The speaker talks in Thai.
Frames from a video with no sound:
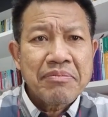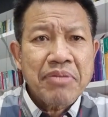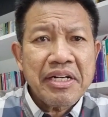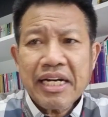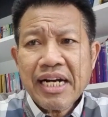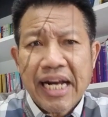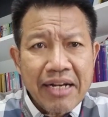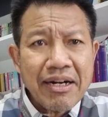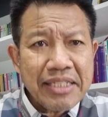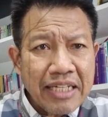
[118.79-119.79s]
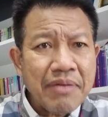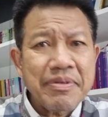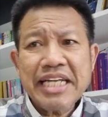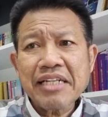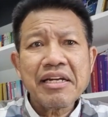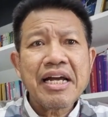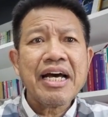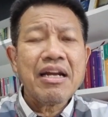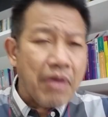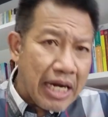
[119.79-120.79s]
เพราะนั้นใครก็แล้วแต่ถ้าไปจ้างทนา
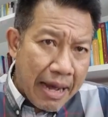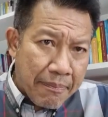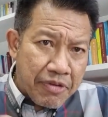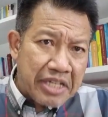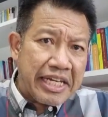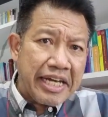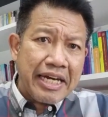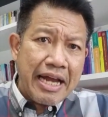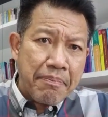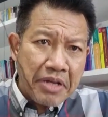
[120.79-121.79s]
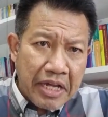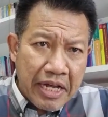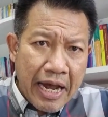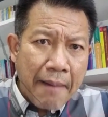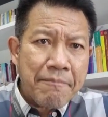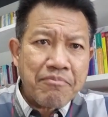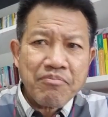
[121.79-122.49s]
ยรับวิ่งเต้นรับเคลียร์